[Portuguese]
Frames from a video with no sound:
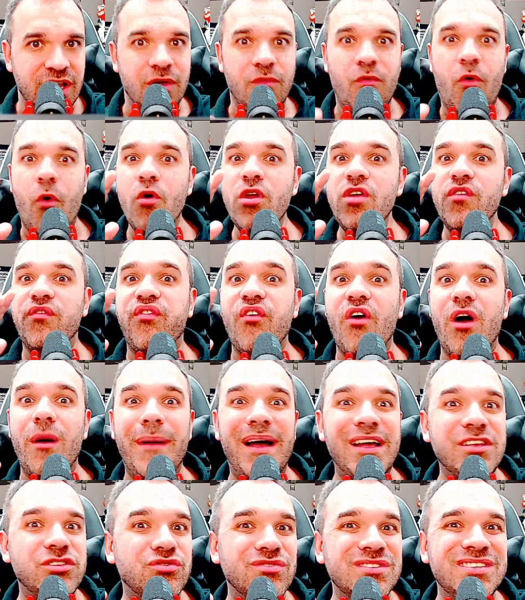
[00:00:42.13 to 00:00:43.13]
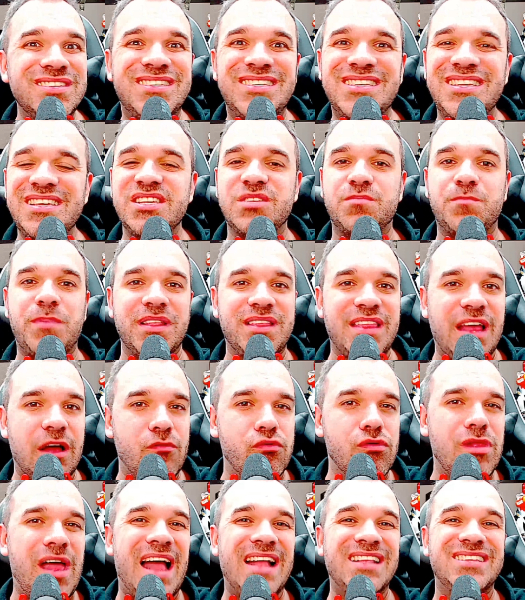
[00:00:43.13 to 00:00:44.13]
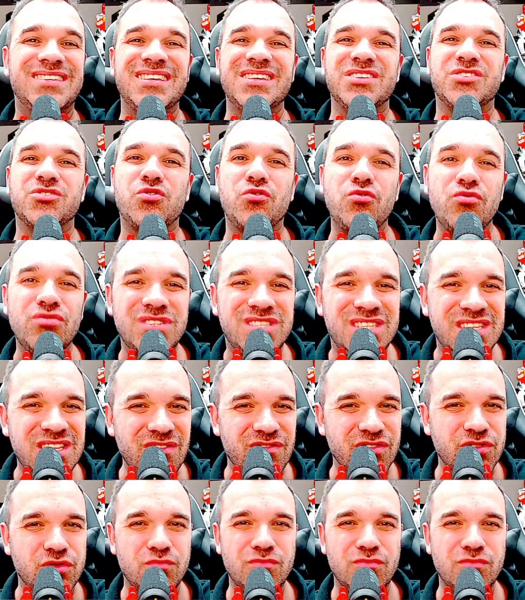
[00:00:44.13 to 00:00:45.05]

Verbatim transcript: com informações espetaculares, exclusivas,